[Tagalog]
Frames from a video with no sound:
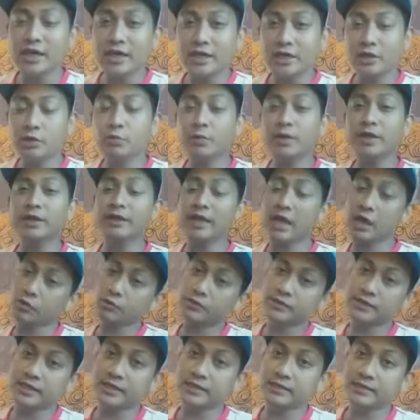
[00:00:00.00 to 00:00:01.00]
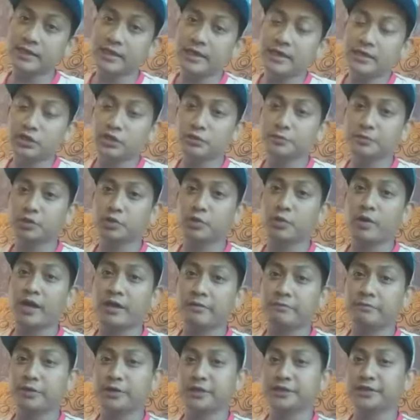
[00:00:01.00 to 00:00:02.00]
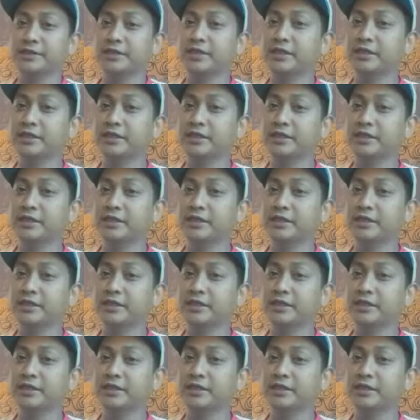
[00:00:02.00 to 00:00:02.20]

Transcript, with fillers: ng 1,000 subscribers.